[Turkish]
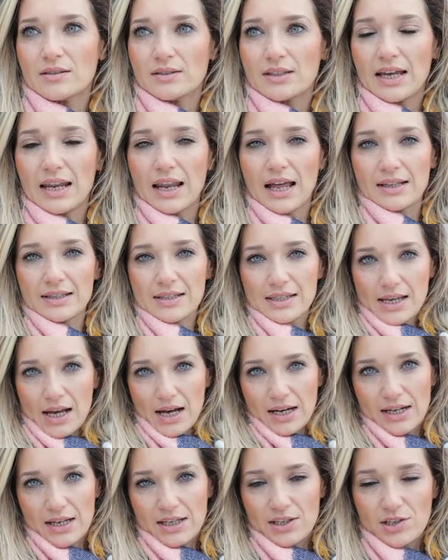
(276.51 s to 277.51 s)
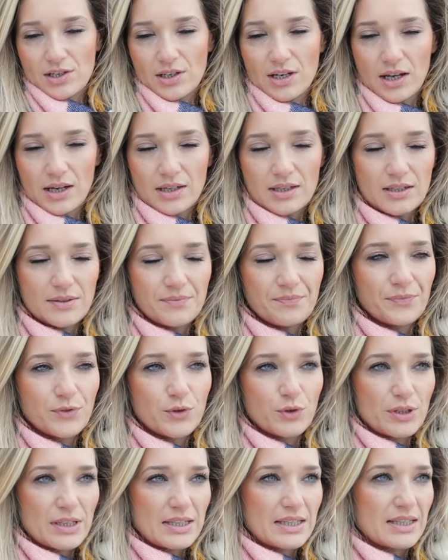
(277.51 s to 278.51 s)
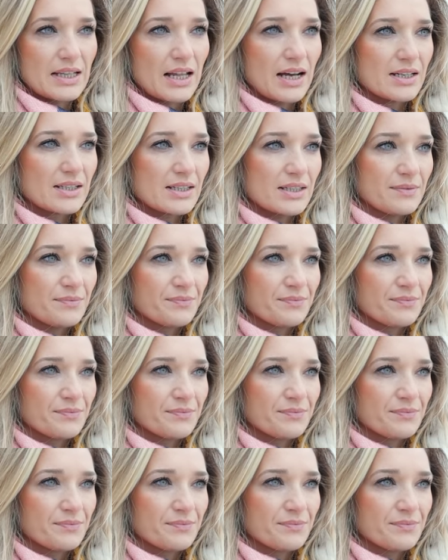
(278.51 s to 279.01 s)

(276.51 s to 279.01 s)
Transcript: gelen ziyaretçiler, turistler.